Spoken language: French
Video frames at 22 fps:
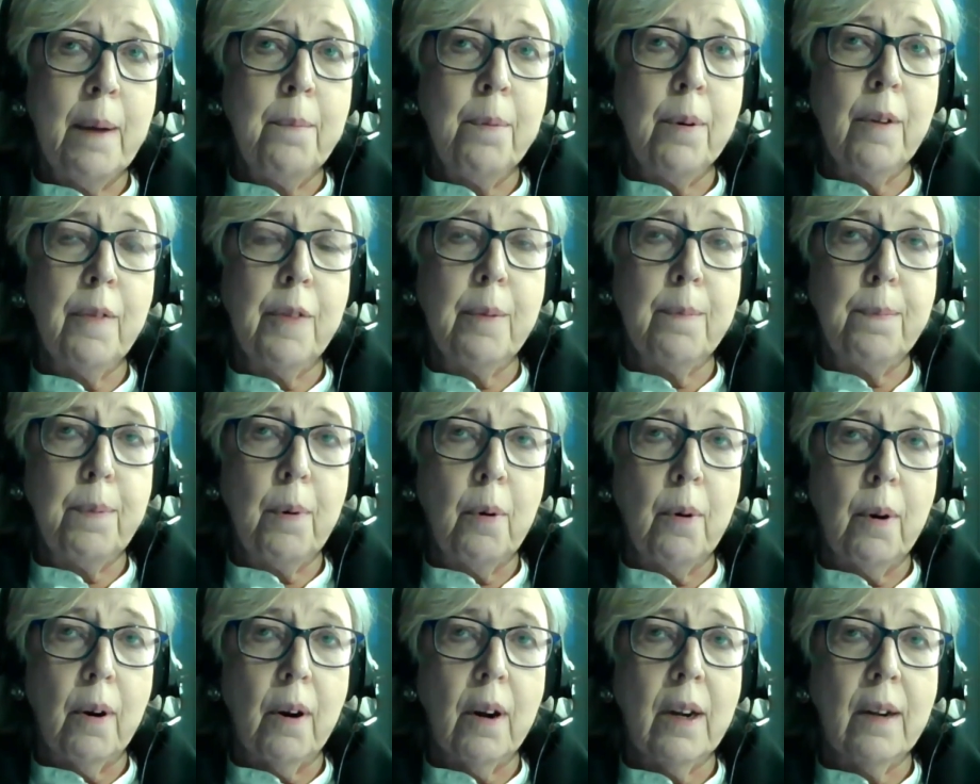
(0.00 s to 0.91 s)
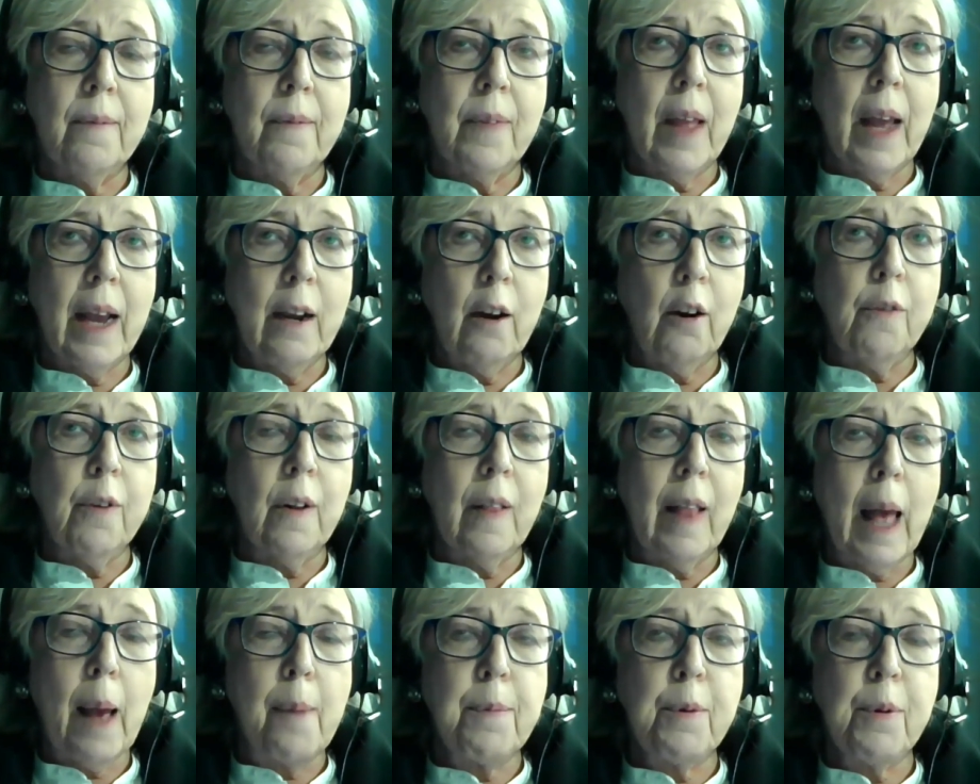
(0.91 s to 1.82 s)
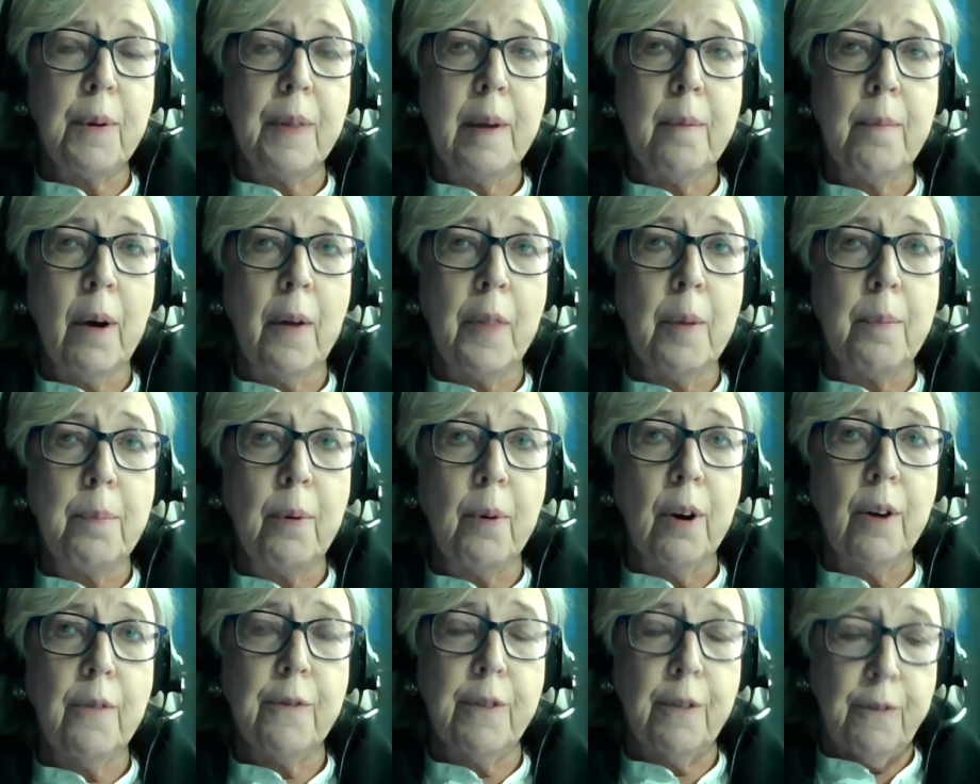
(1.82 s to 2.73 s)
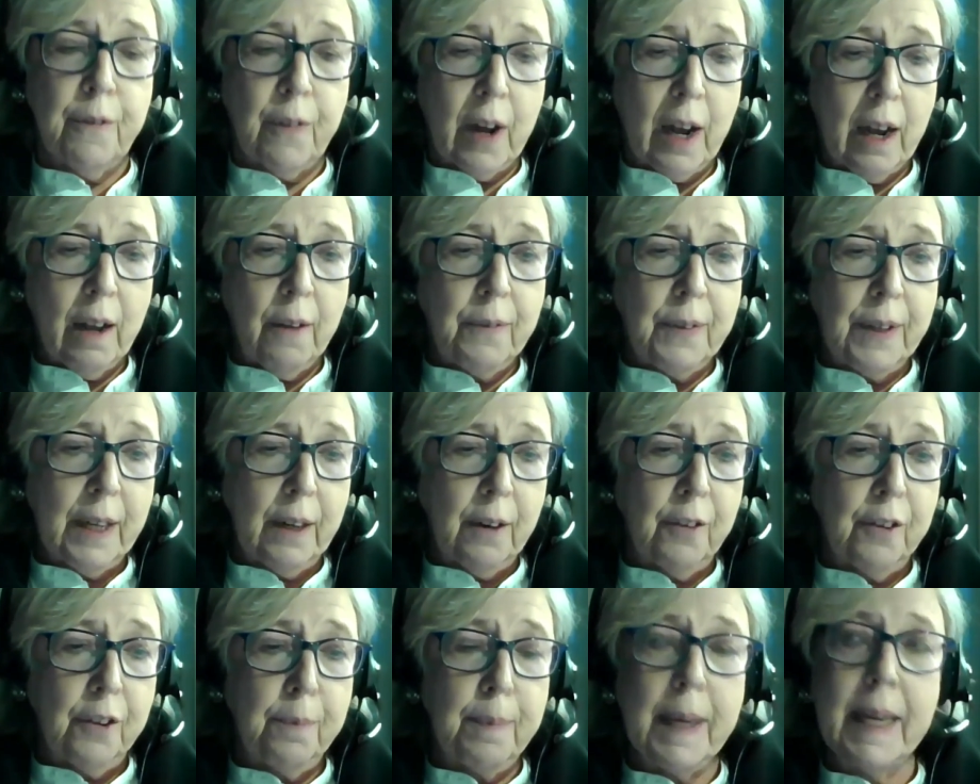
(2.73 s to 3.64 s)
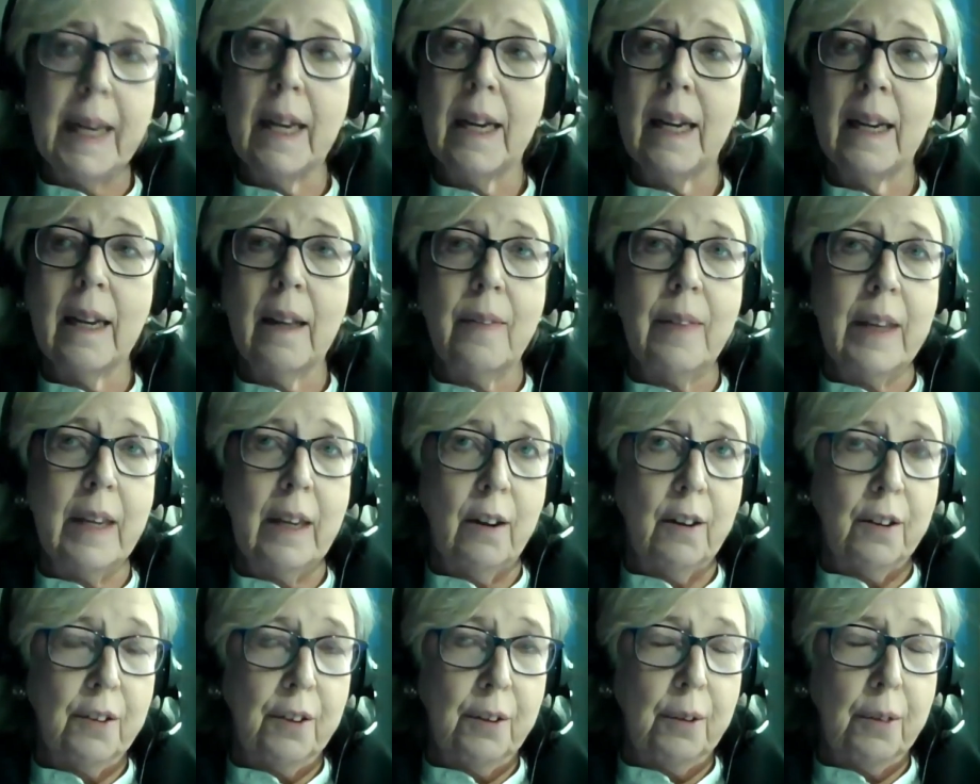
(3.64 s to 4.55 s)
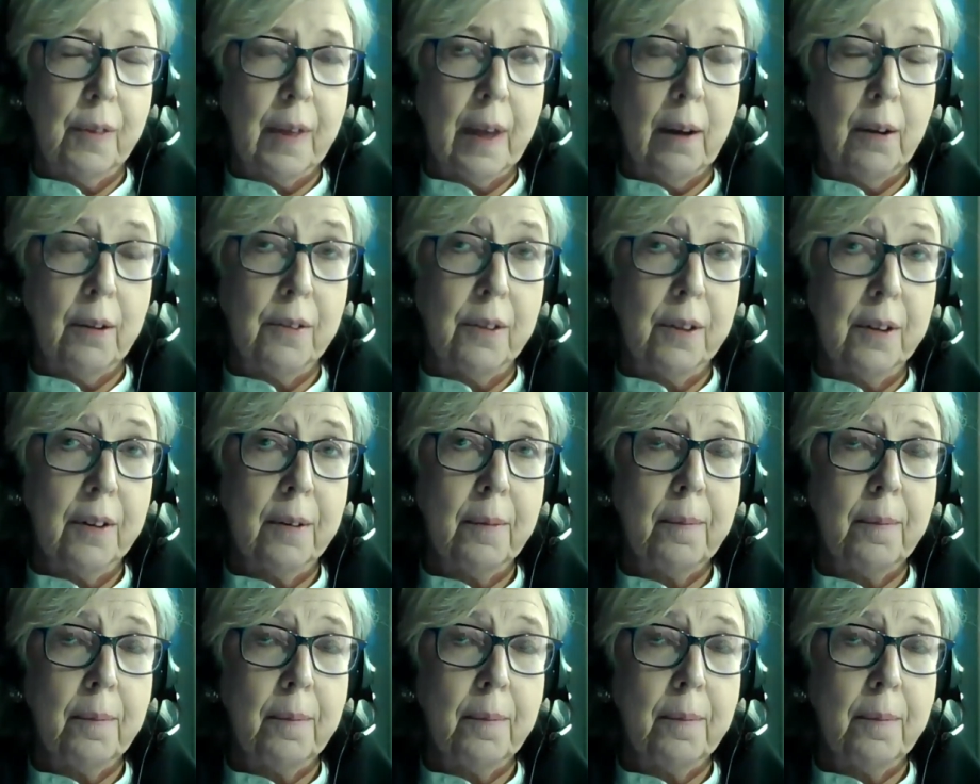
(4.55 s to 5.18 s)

organisation basée à Winnipeg. Jim faisait partie du conseil d'administration.